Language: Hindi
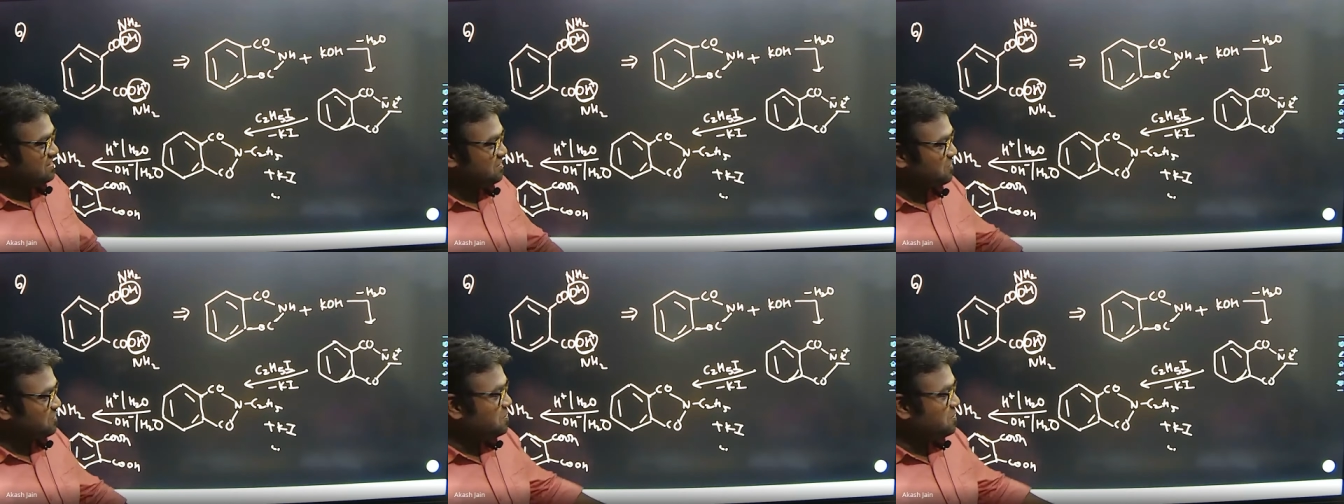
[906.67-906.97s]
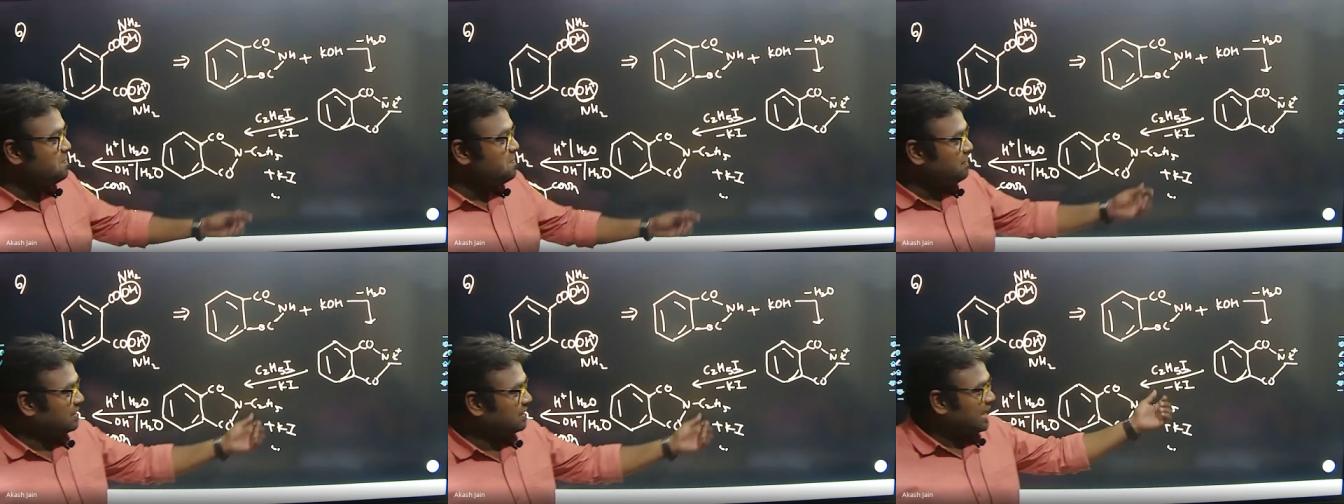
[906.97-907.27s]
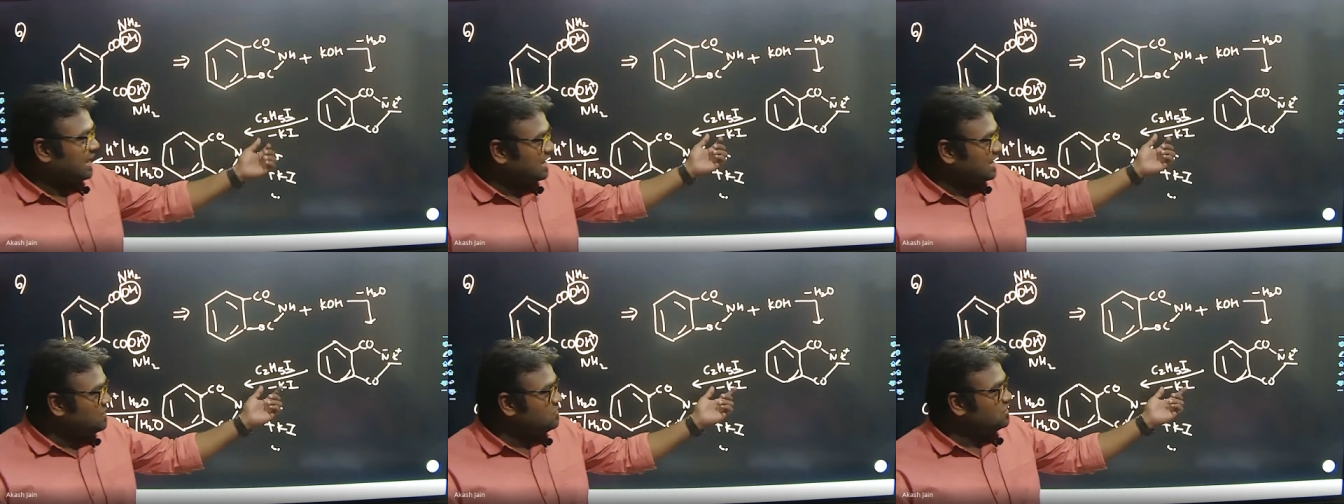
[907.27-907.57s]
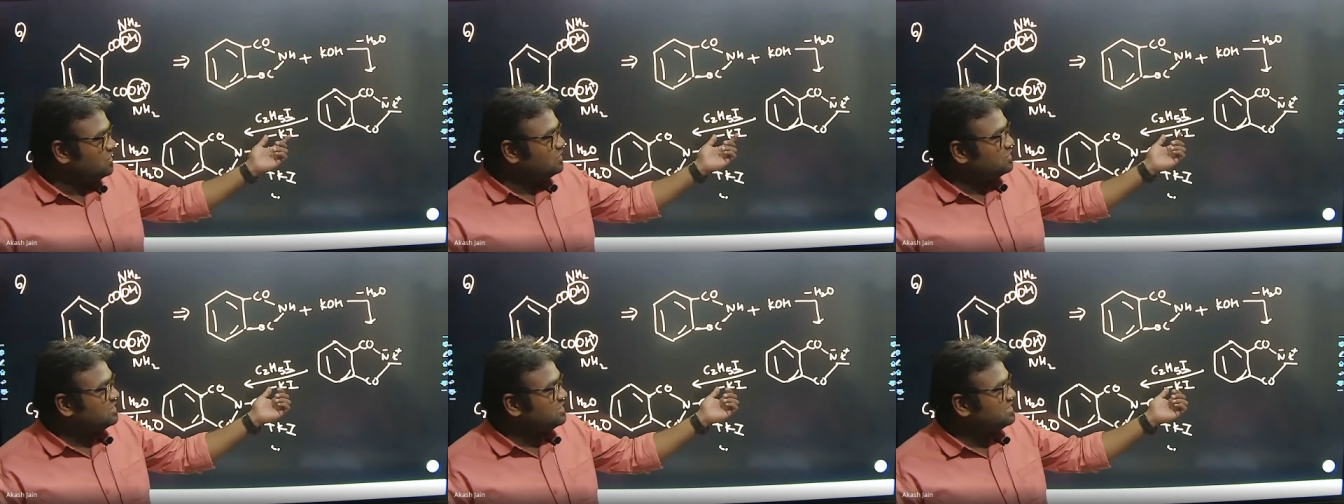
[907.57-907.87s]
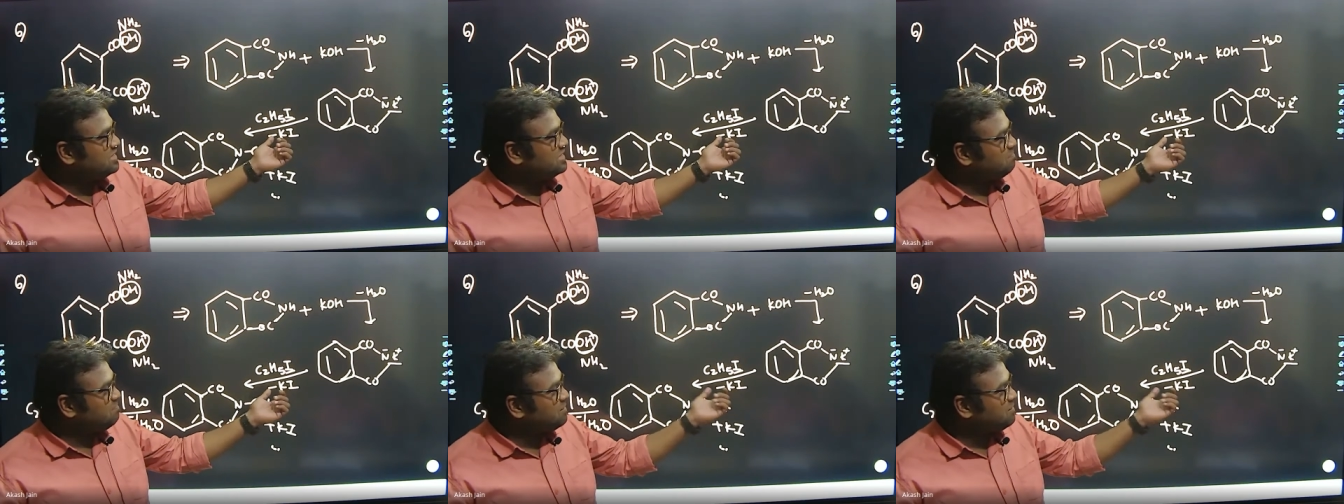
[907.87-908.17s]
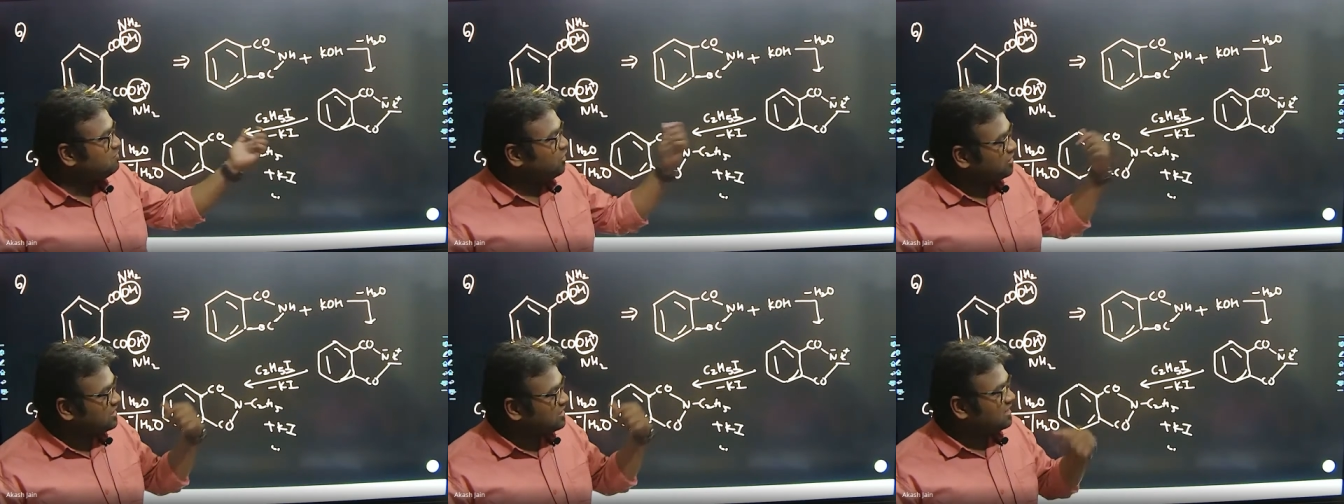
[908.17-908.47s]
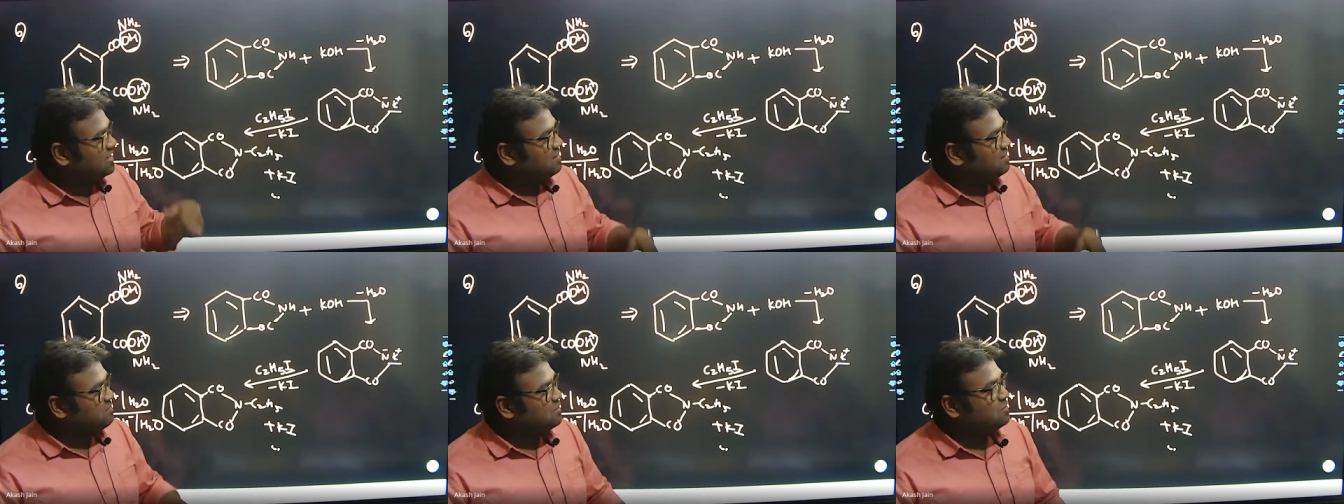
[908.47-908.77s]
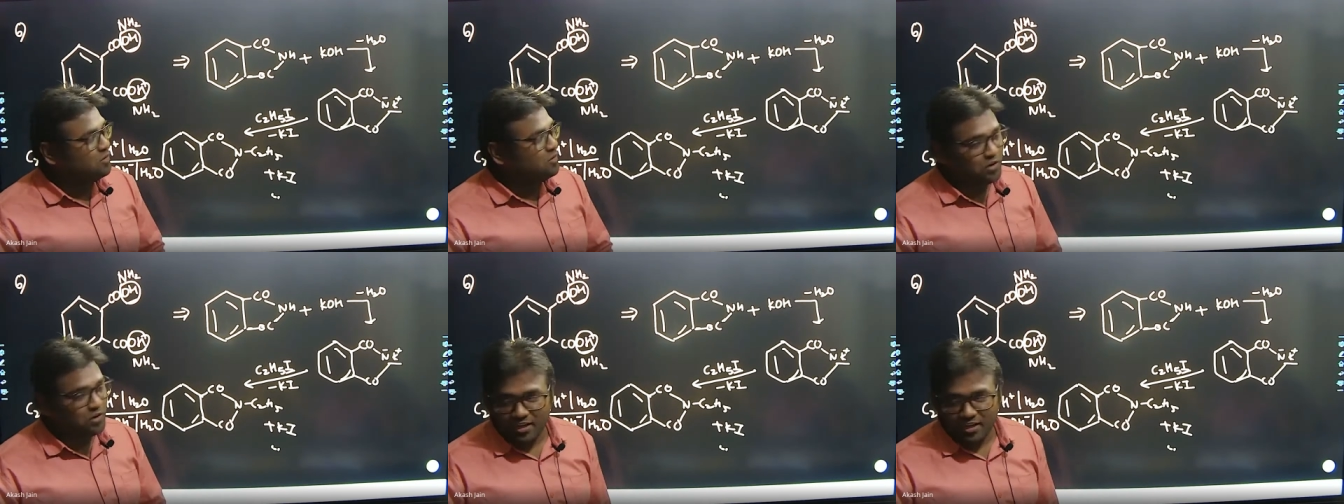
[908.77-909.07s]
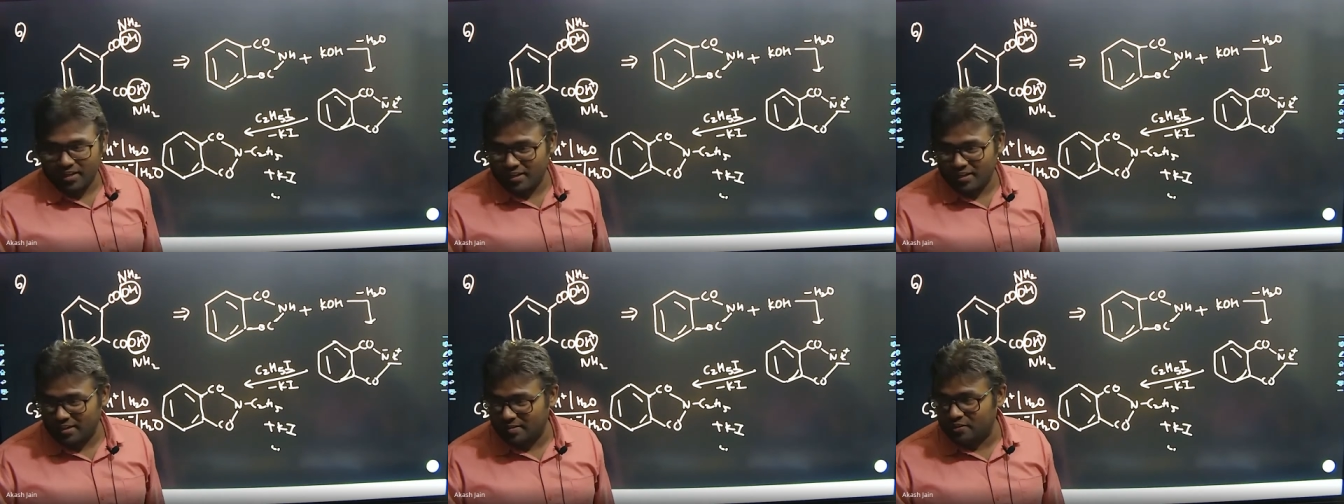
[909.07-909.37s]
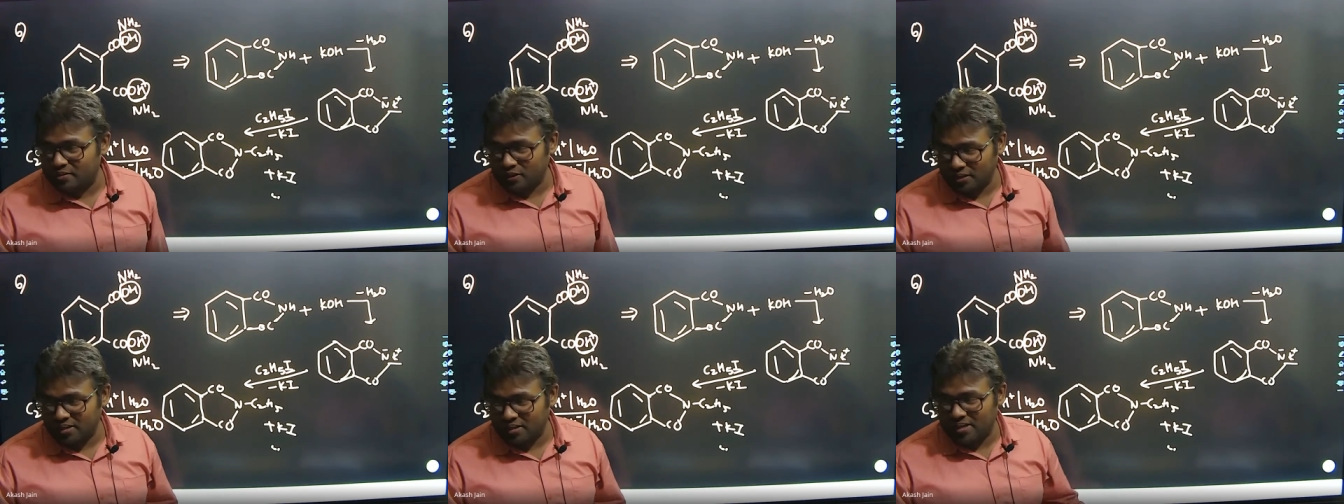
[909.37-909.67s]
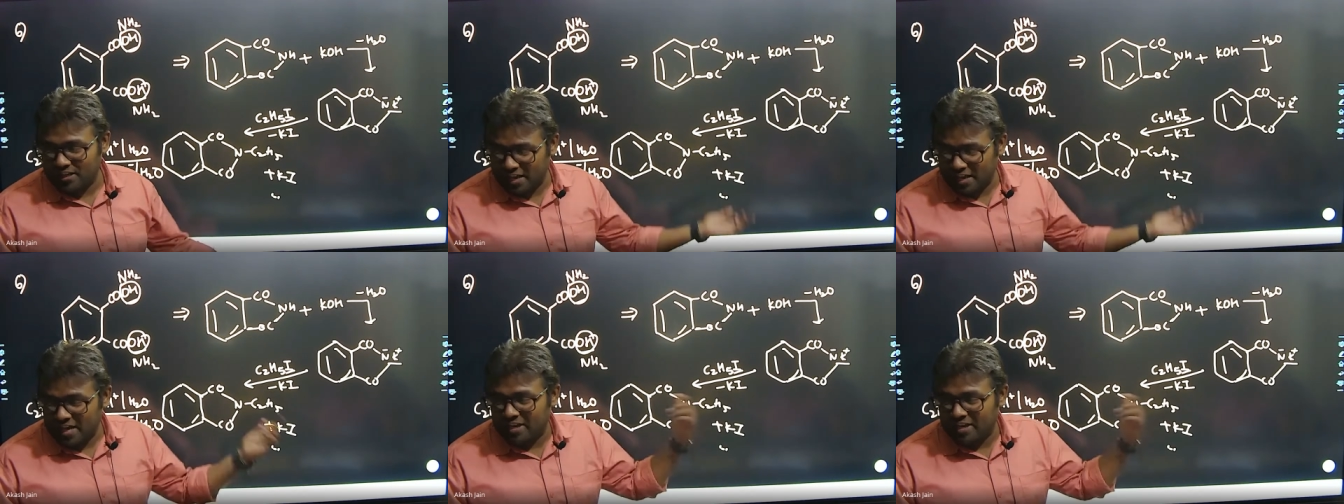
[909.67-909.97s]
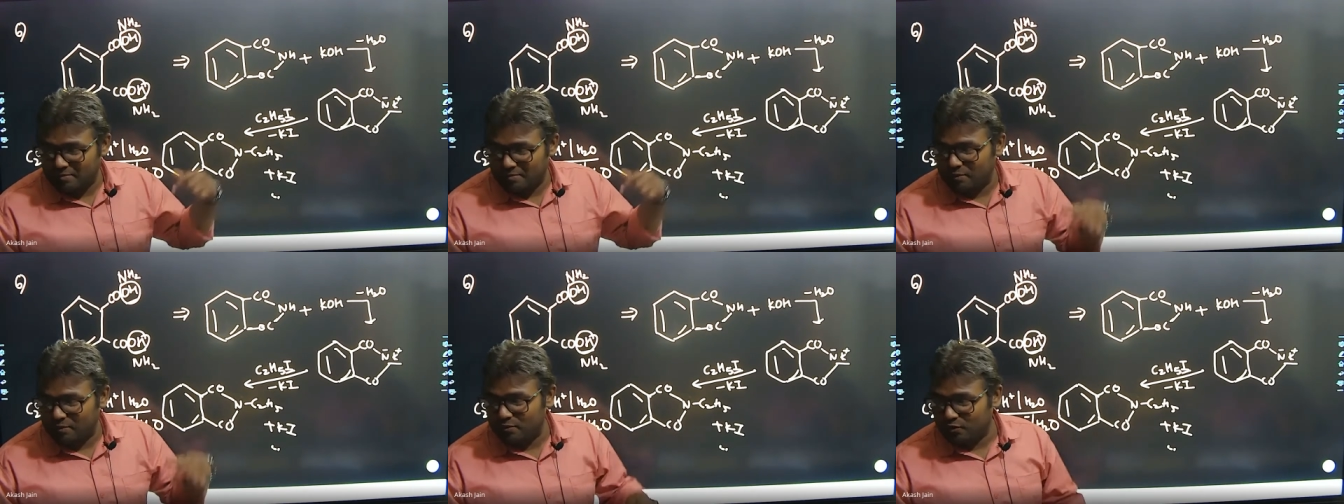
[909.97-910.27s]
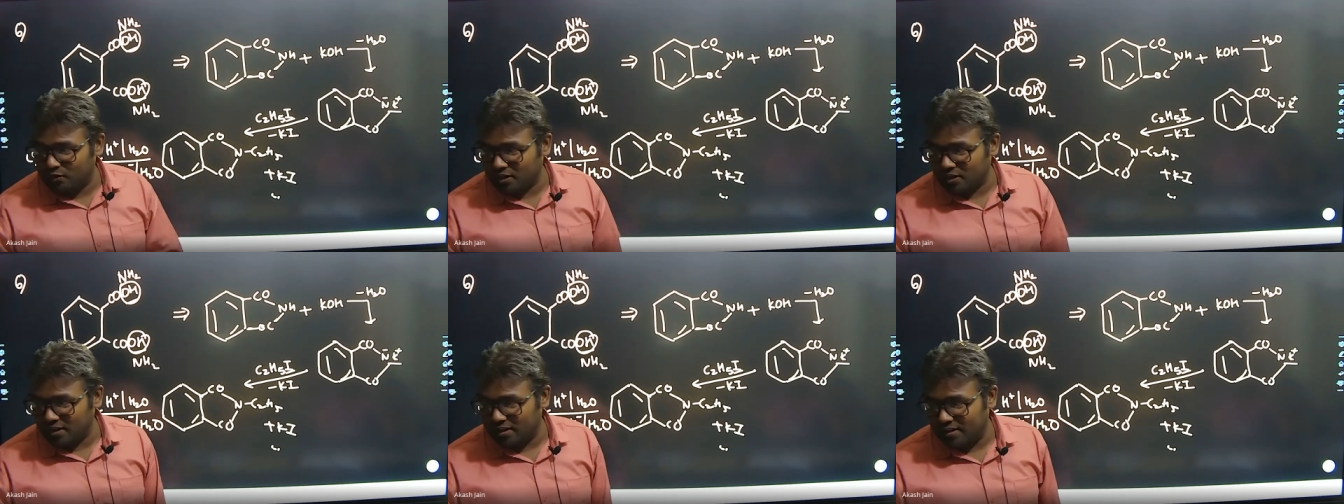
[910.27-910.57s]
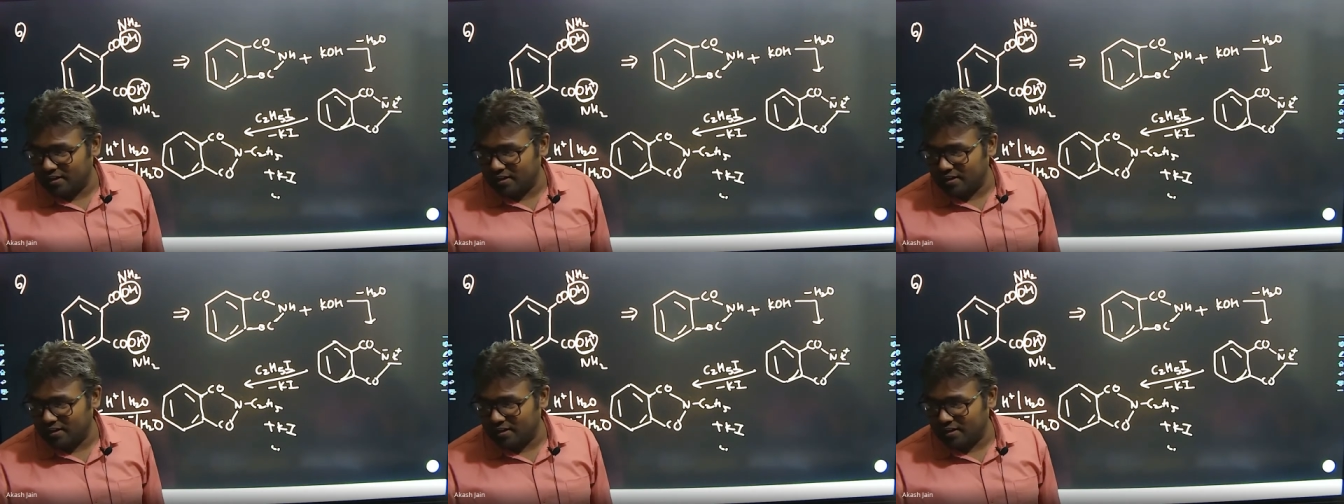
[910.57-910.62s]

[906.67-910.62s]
मैं बता रहा हूँ कि इस स्टेप में वाटर रिमूव हो रहा है सॉरी की आई रिमूव हो रहा है